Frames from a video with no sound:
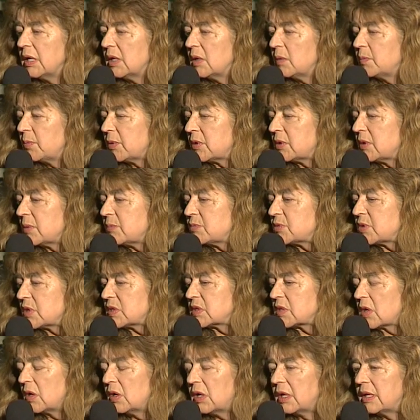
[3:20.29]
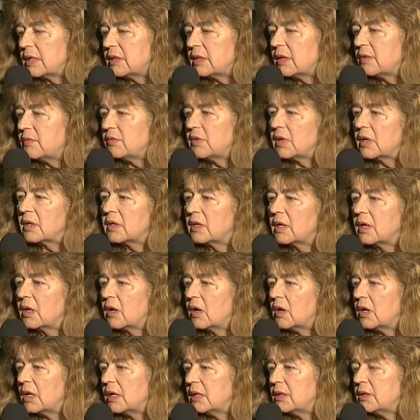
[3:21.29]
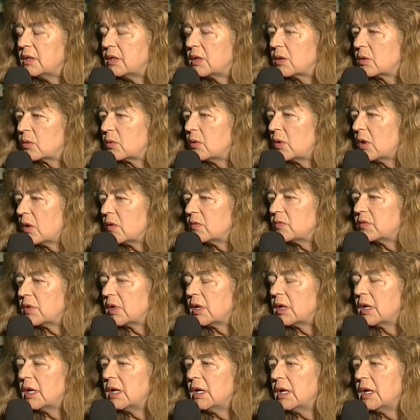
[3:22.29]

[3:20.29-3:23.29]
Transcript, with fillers: i potem przez kolejne wieki kolejni królowie.